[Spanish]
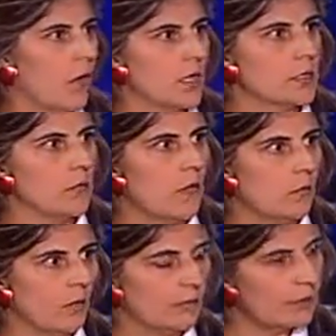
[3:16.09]
ha
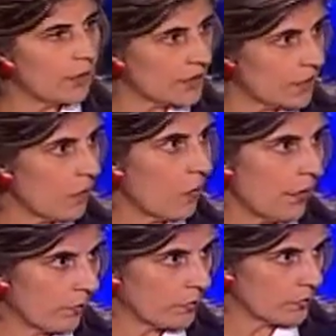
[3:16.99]
llevado a tres
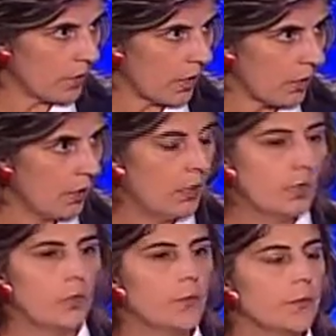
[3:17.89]
acuerdos ya,
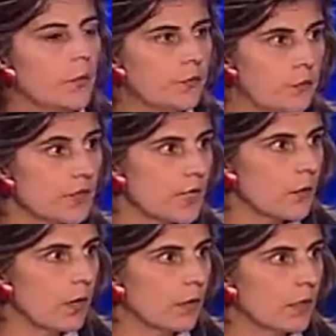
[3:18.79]
los primeros tres
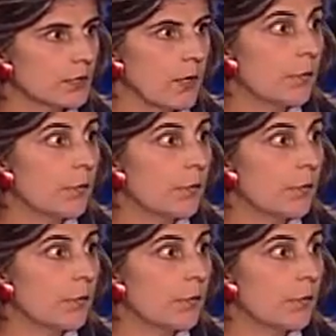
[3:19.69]
acuerdos que se han